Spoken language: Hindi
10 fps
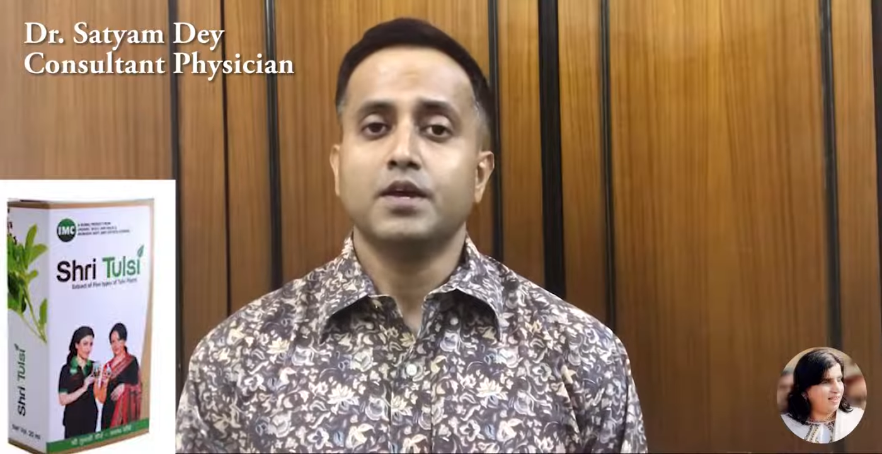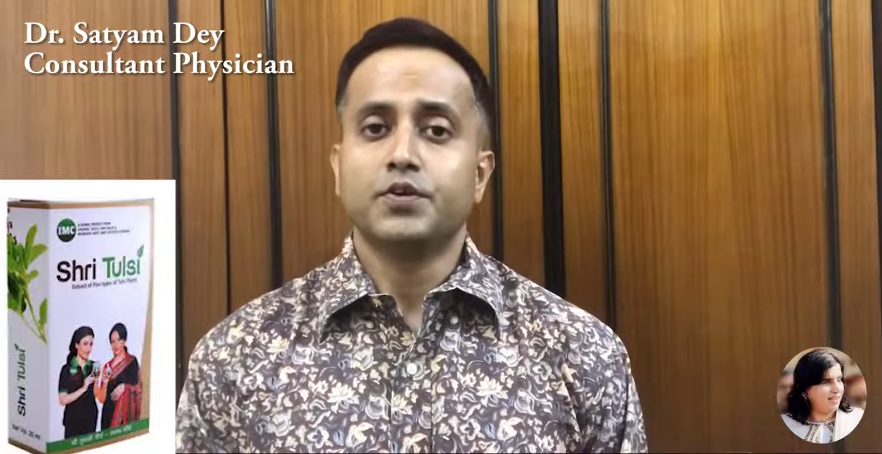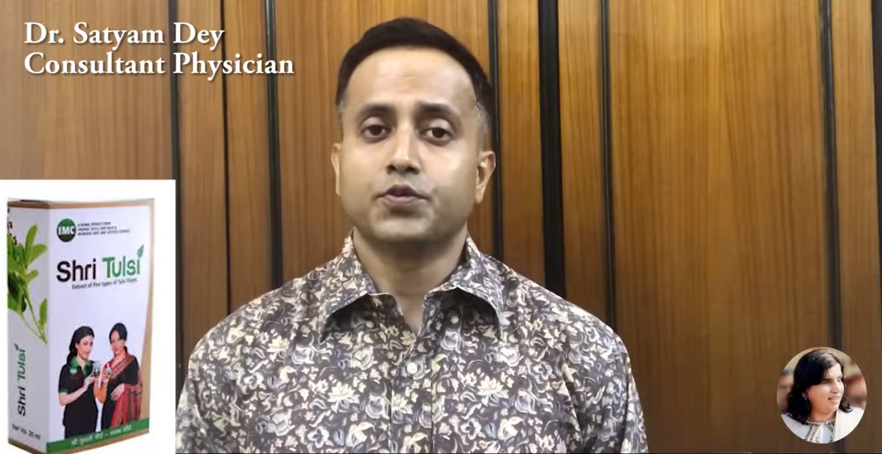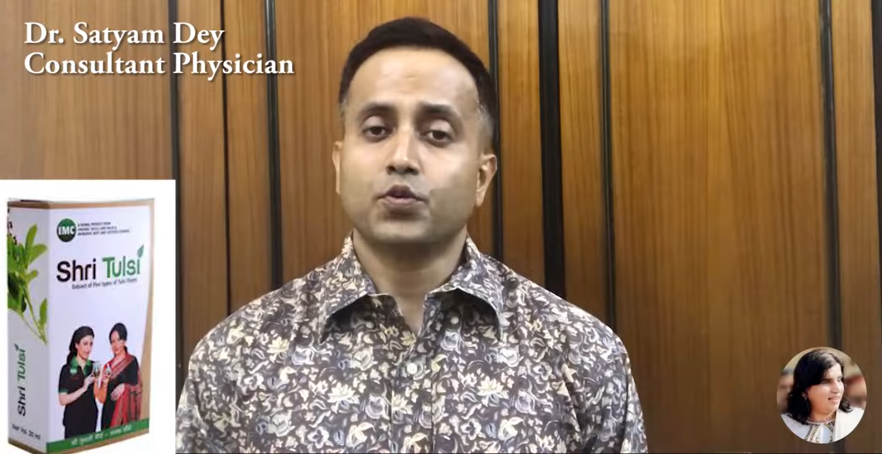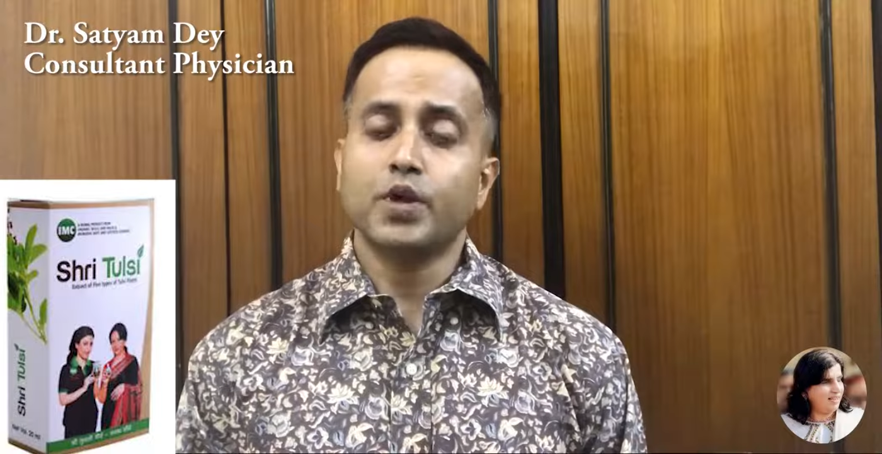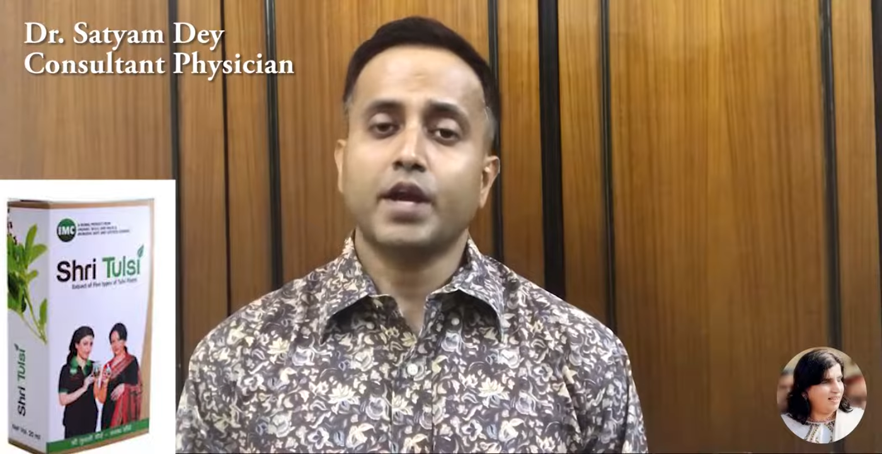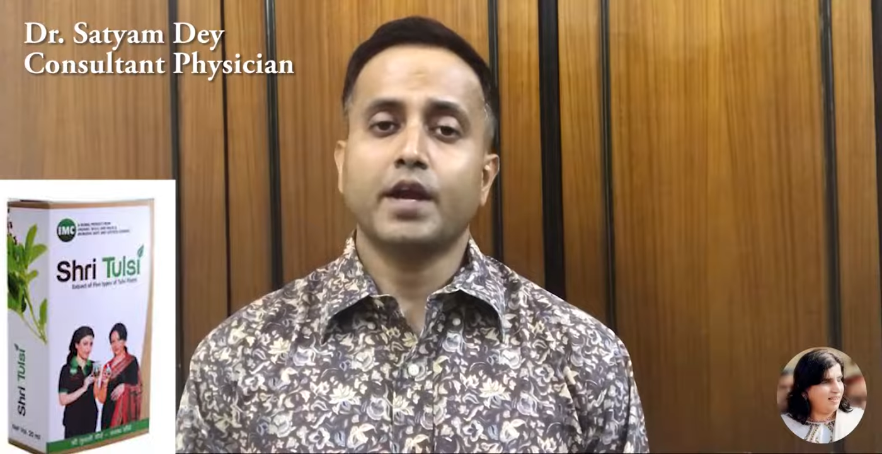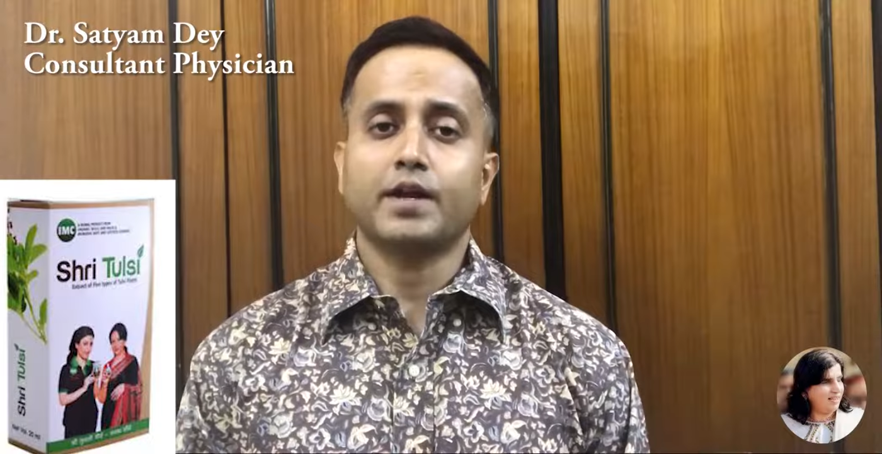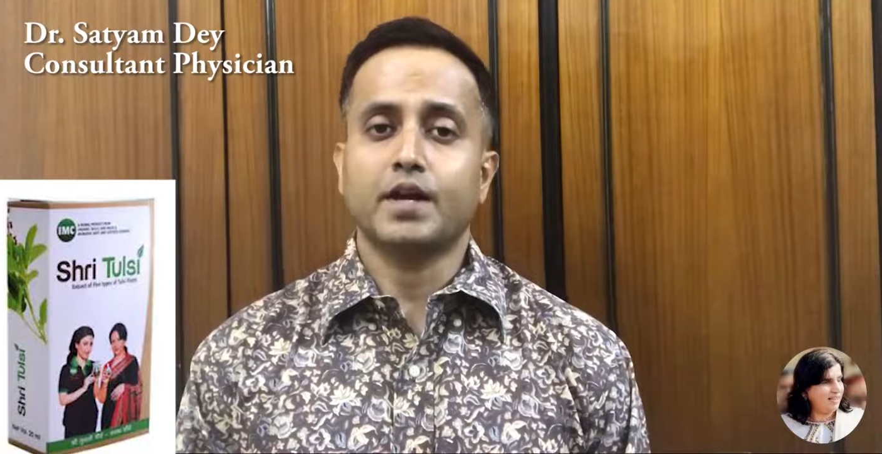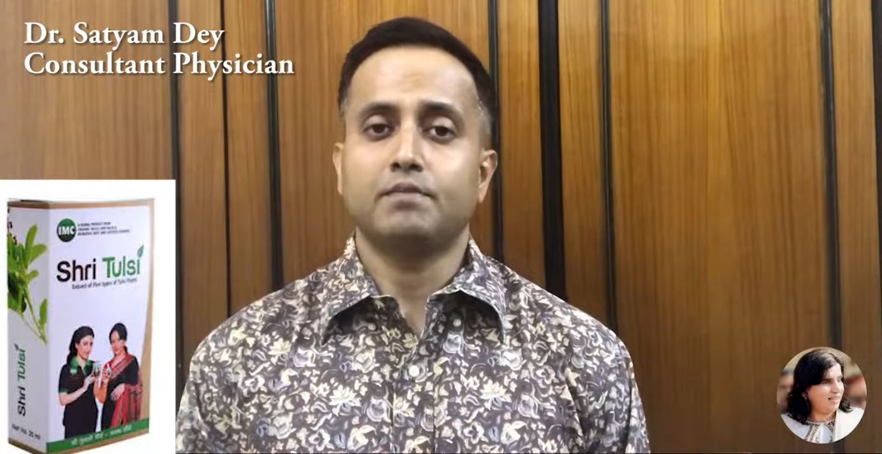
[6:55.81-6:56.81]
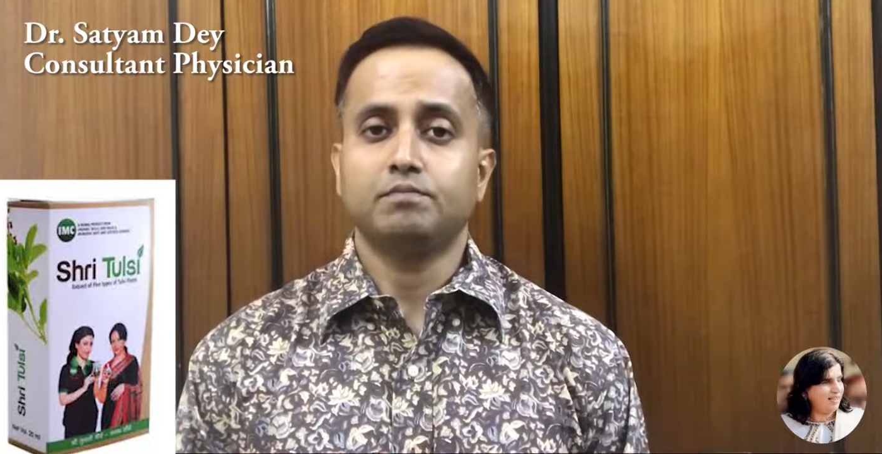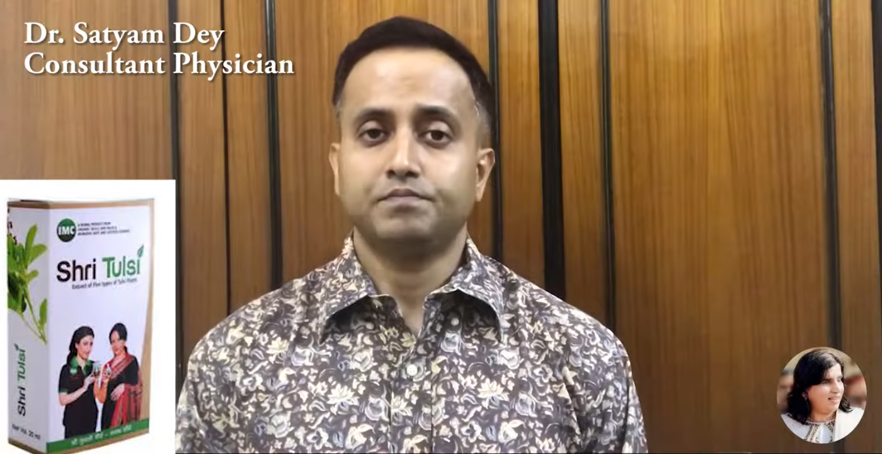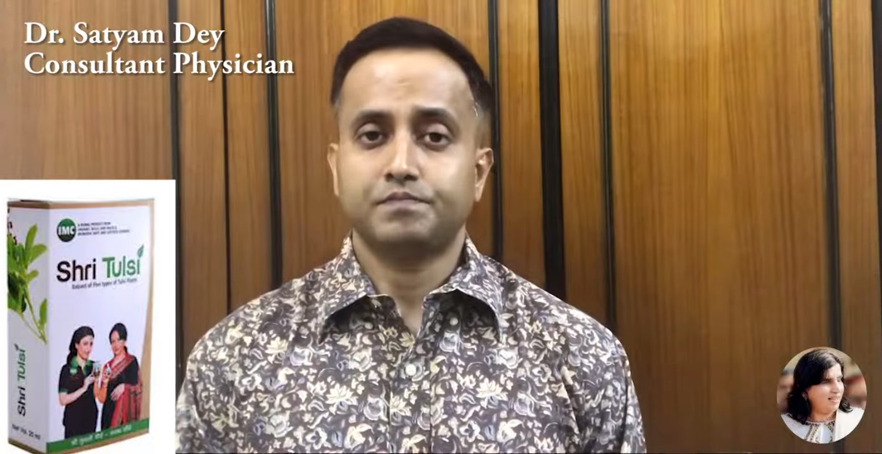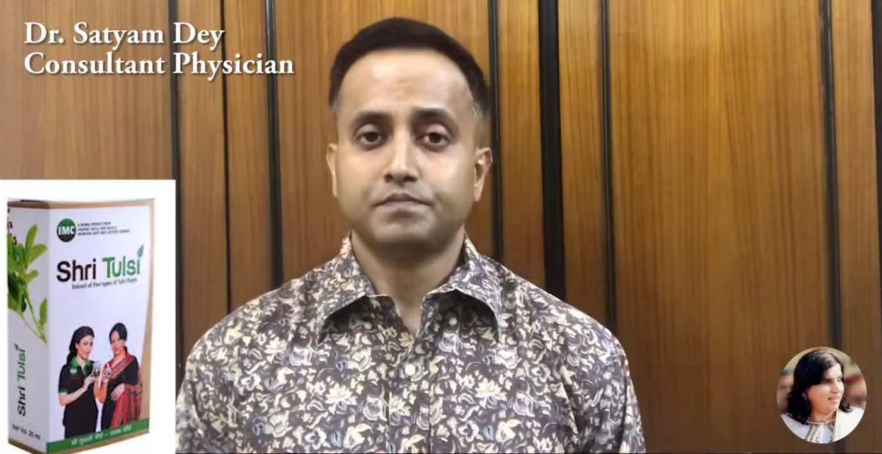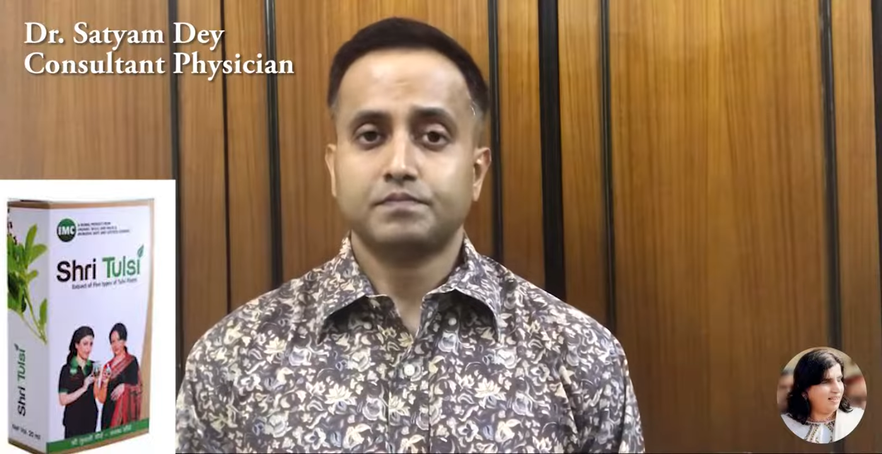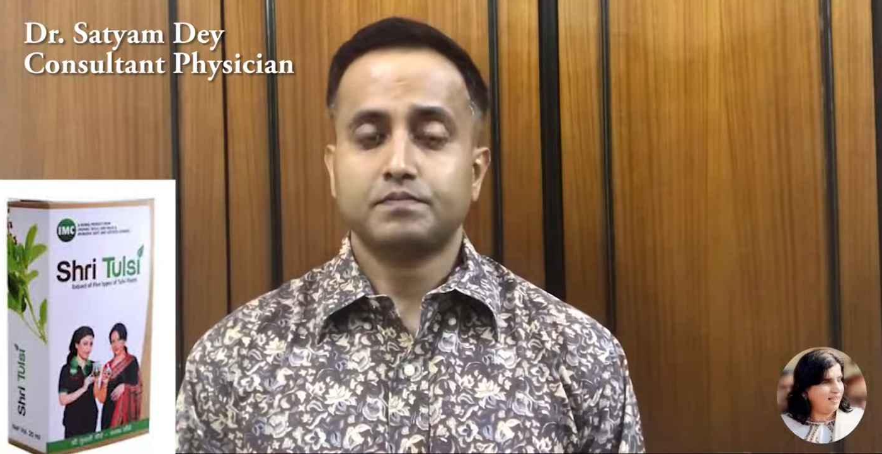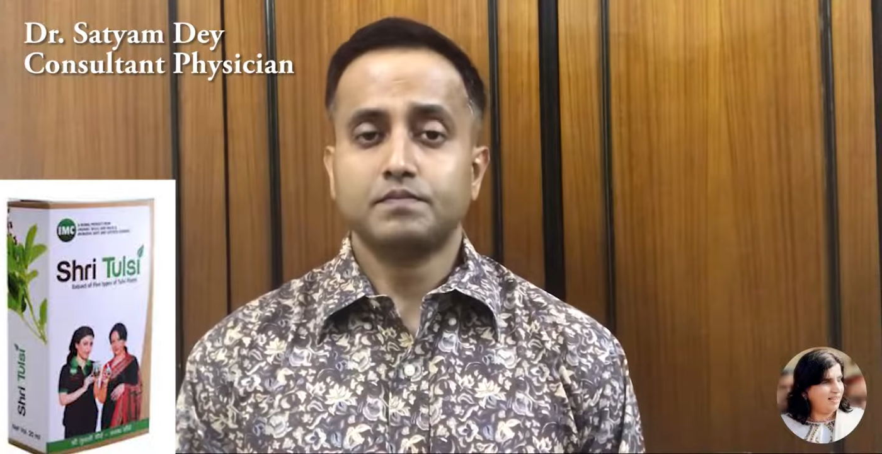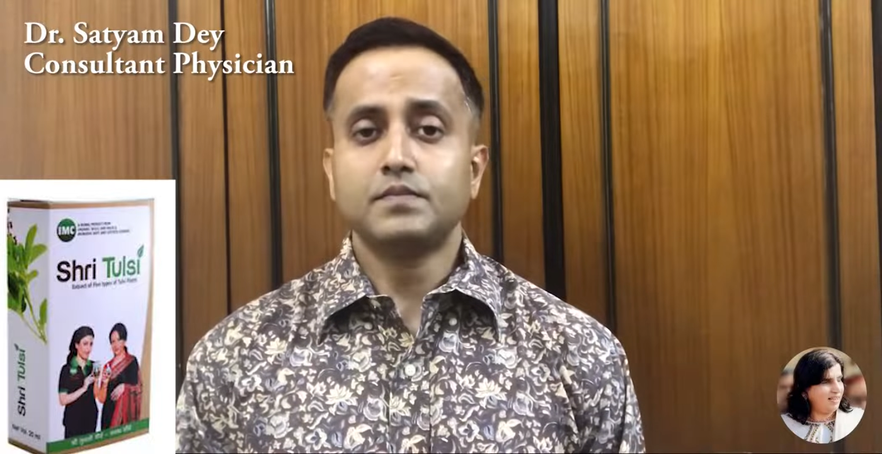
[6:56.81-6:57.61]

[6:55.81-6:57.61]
में भी सोने के टाइम